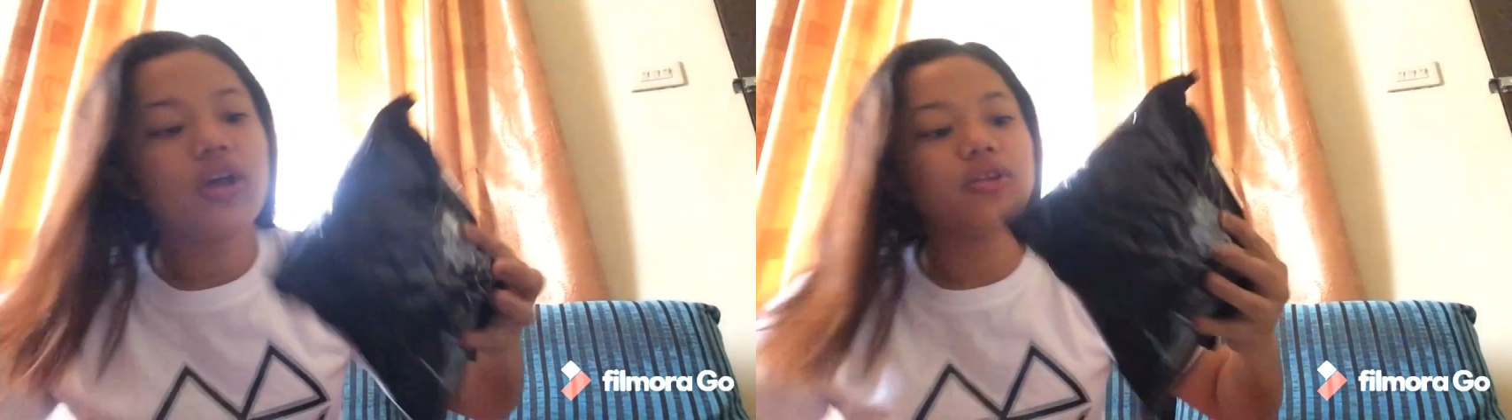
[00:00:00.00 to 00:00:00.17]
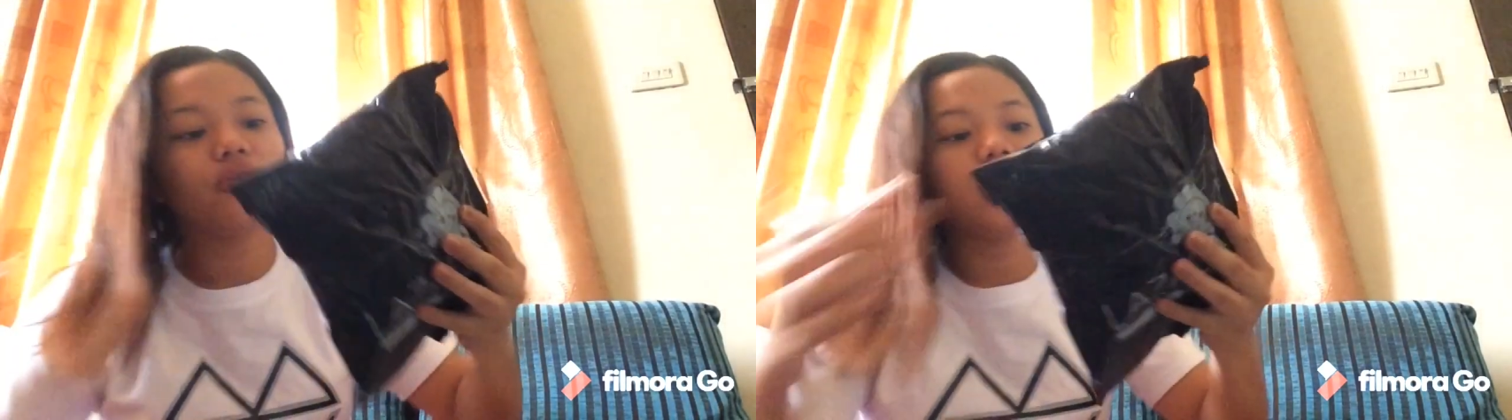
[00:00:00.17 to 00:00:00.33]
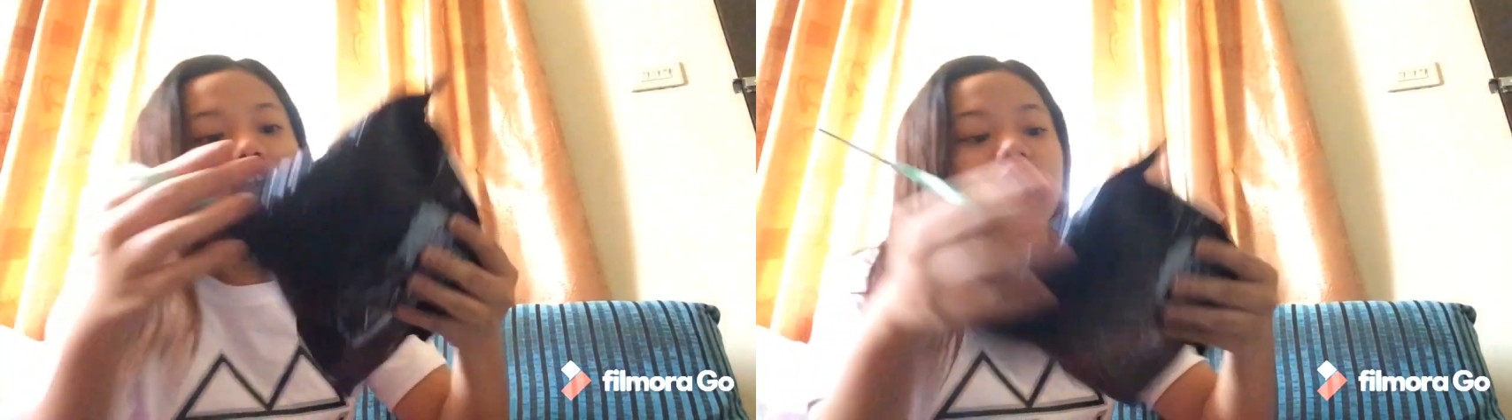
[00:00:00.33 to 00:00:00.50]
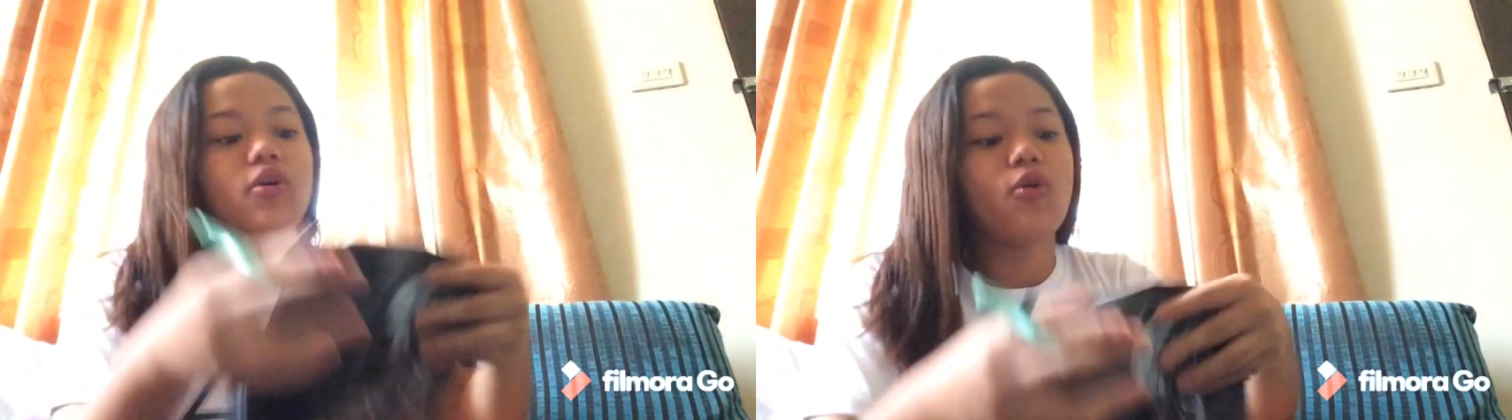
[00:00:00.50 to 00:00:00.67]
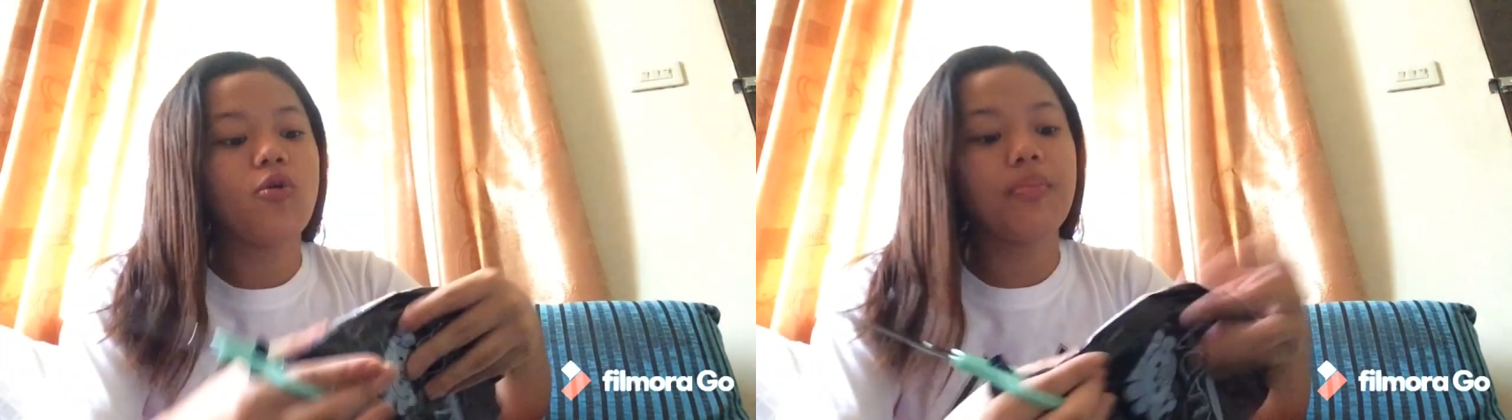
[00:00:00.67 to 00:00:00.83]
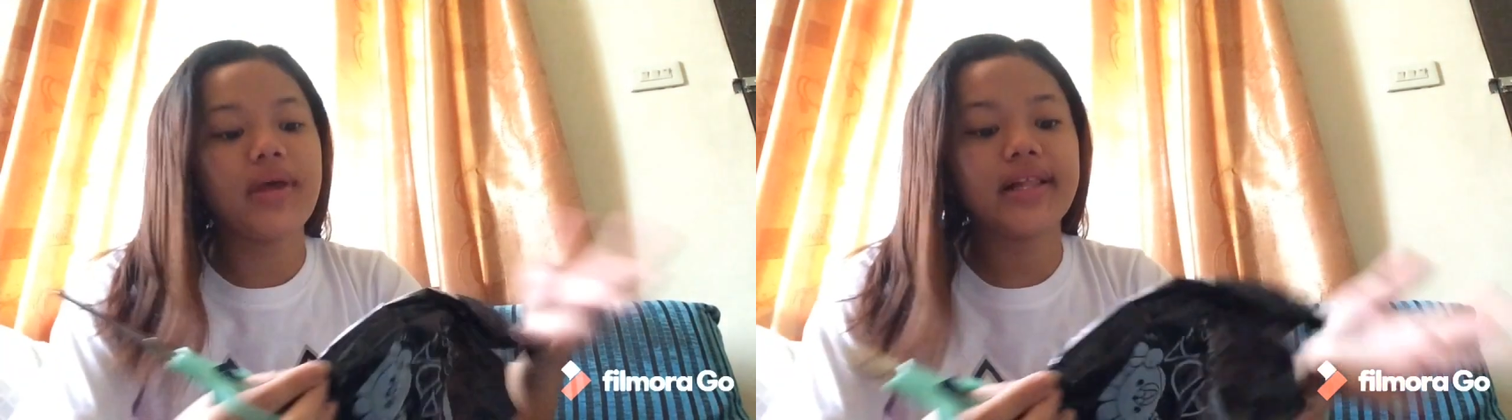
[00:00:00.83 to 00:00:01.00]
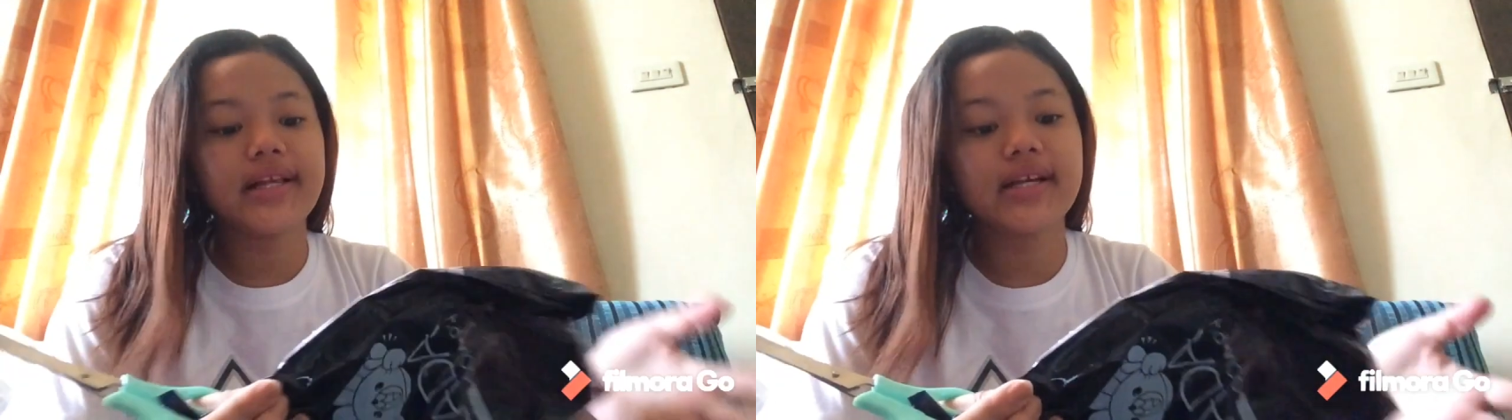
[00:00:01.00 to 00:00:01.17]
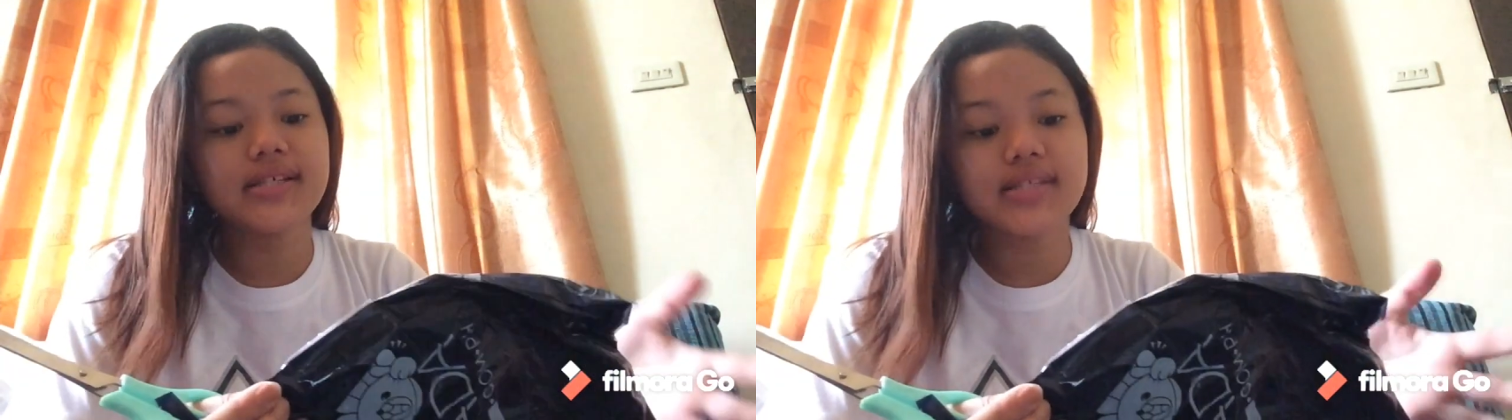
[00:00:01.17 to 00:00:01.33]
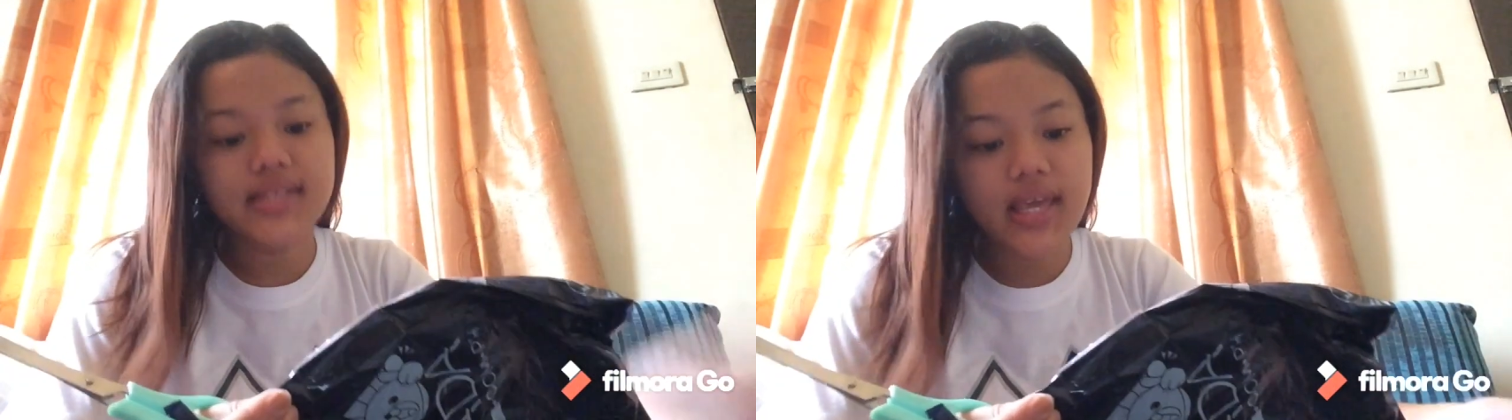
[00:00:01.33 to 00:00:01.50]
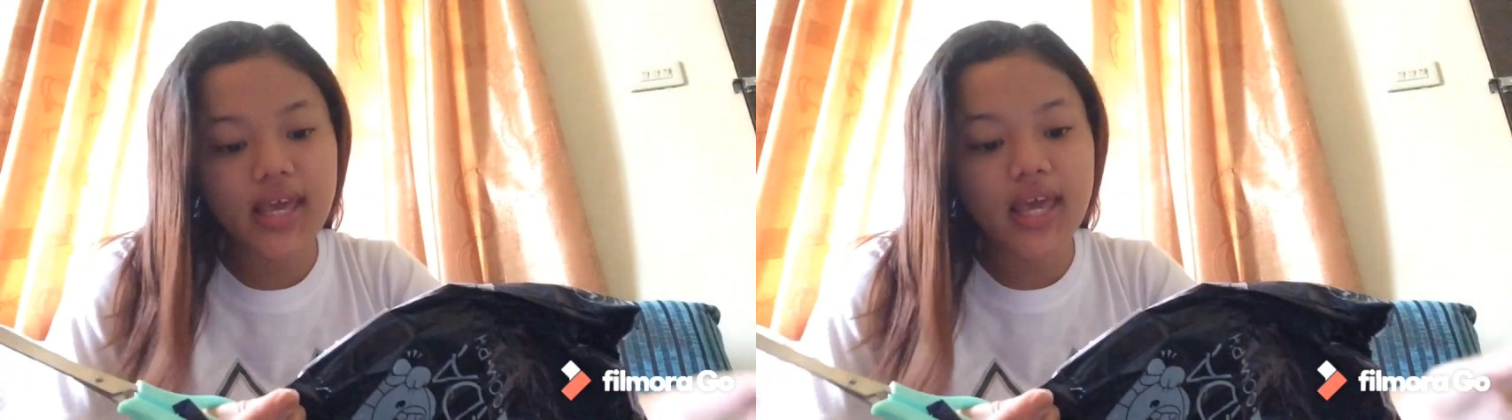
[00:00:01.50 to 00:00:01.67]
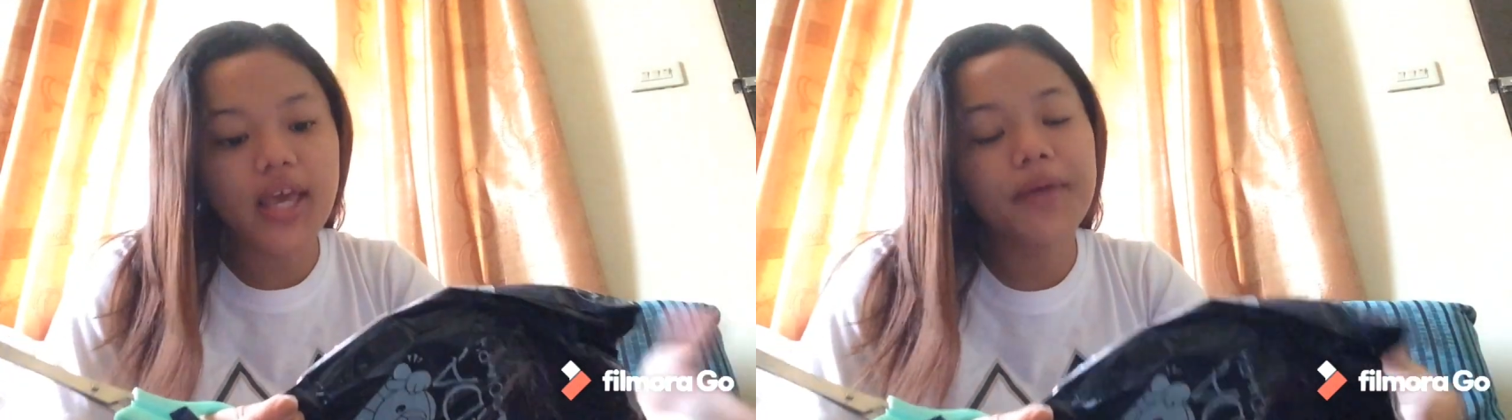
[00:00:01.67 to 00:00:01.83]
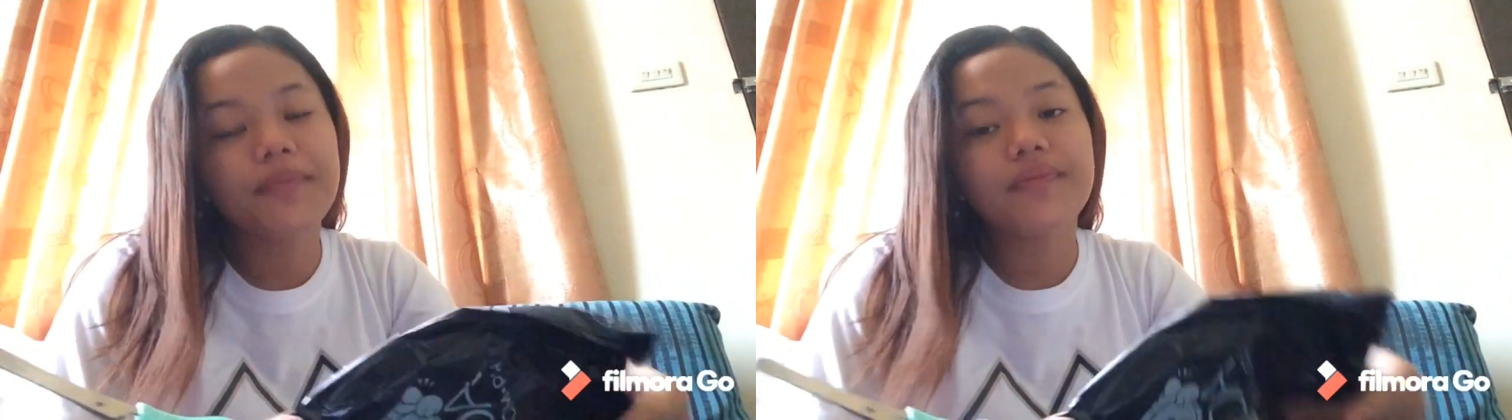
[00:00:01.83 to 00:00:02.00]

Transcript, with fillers: ngayon ko lang i-open kasi